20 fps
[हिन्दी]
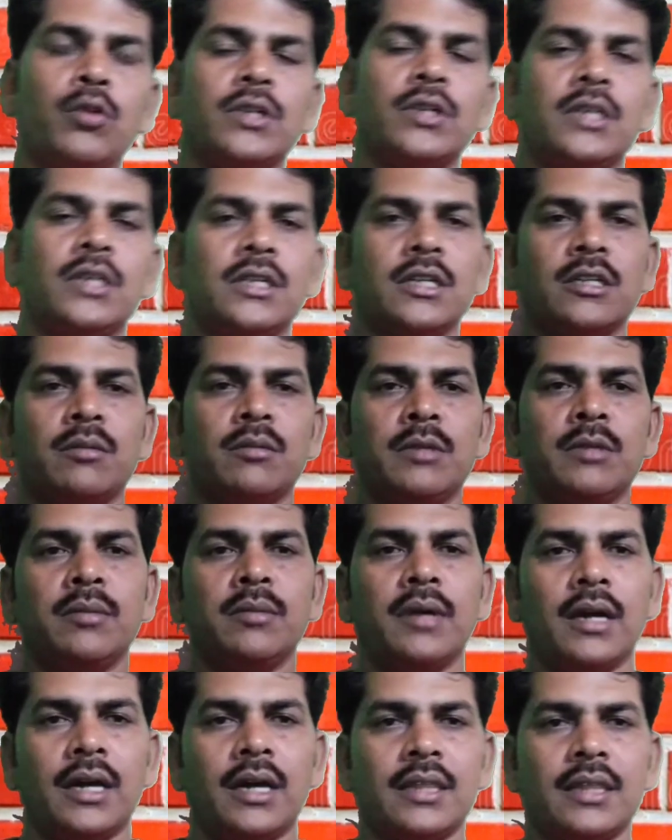अच्छे से समझ
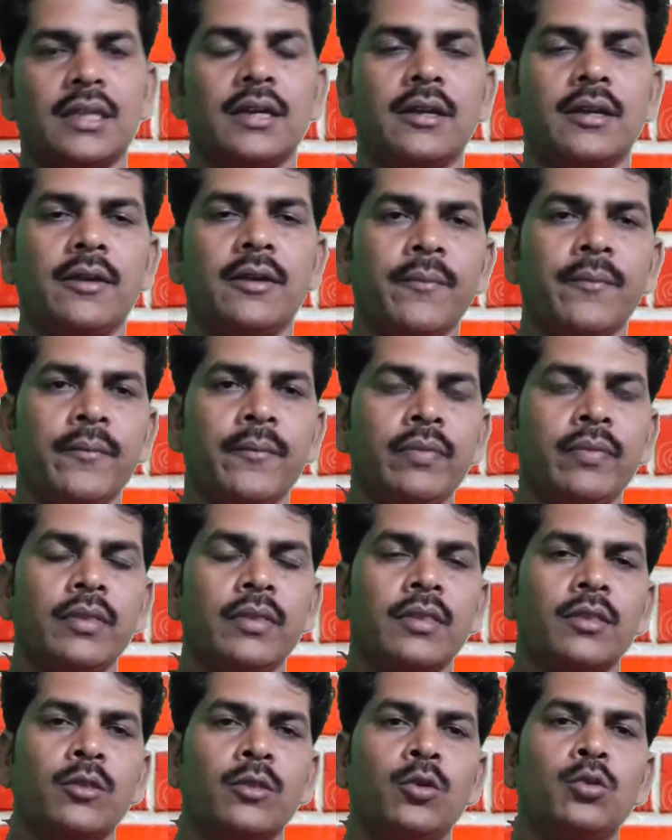में आ सके
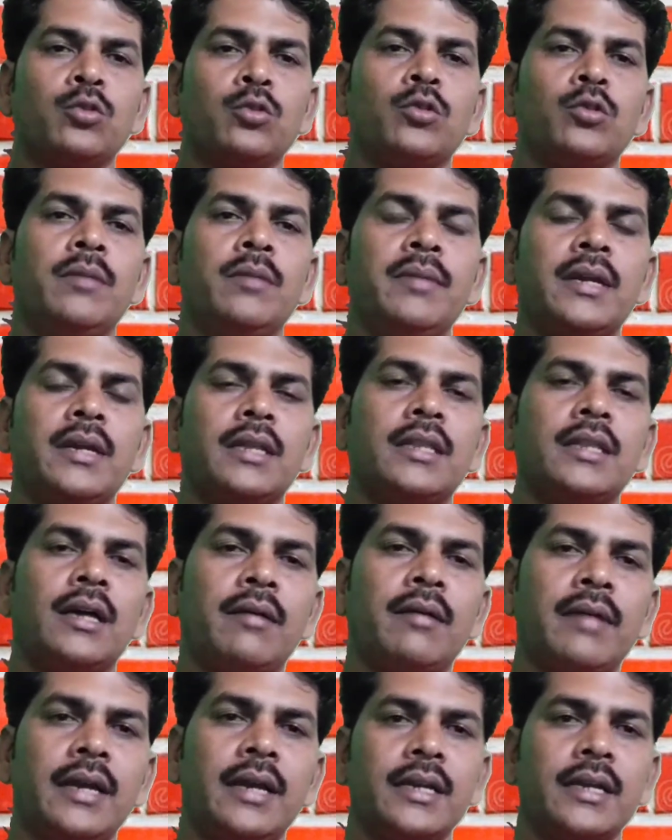दोस्तों ये मेरा
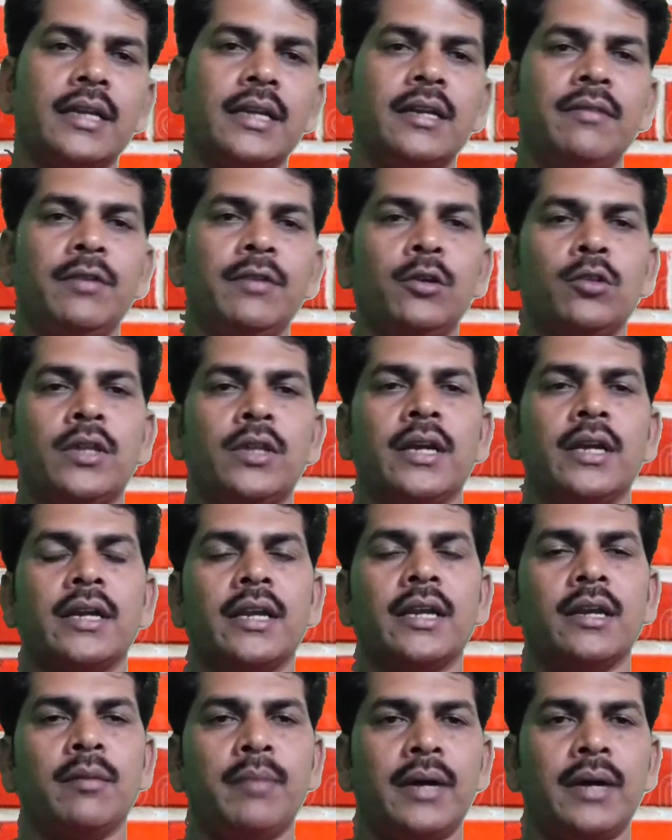दावा है कि ये वीडियो
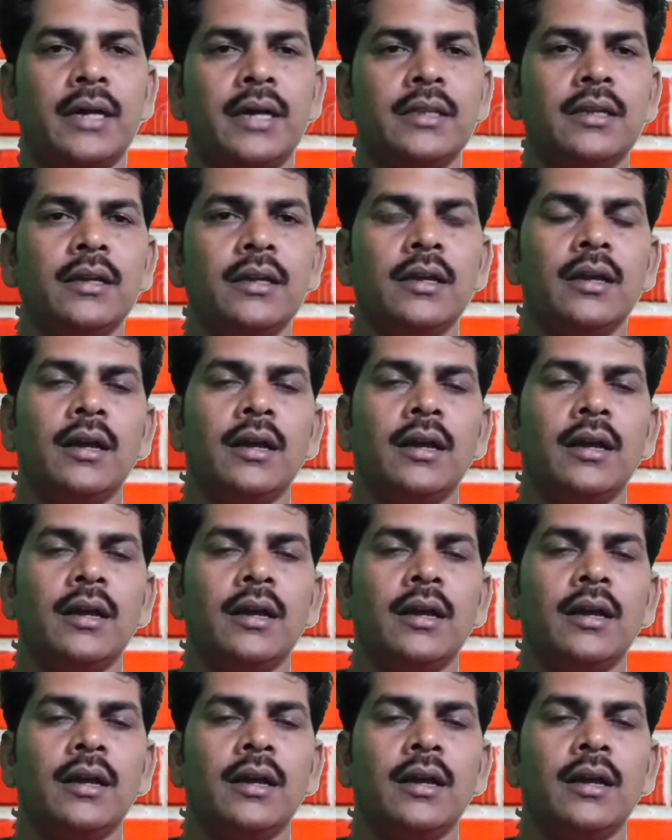देखने के बाद